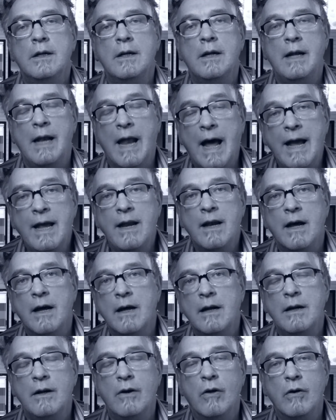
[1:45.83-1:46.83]

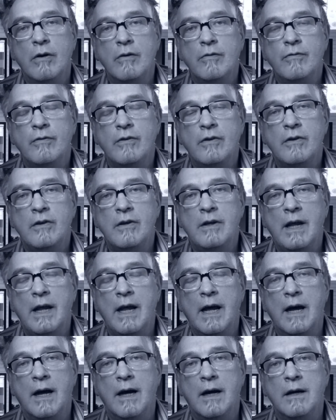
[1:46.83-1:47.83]
leider läuft
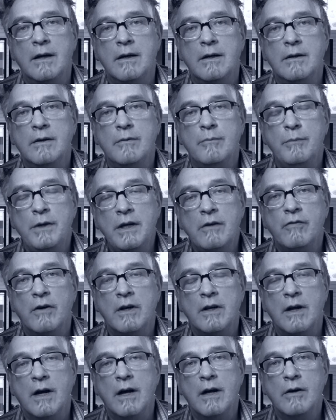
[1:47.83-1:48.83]
der
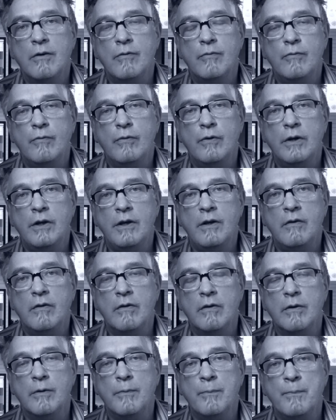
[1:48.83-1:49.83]
Mietvertrag für
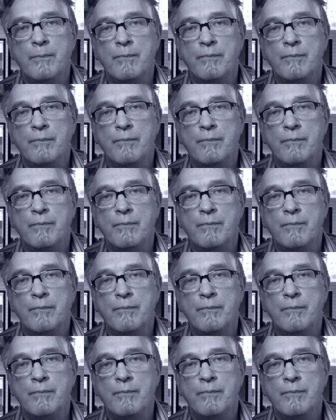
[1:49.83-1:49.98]
diese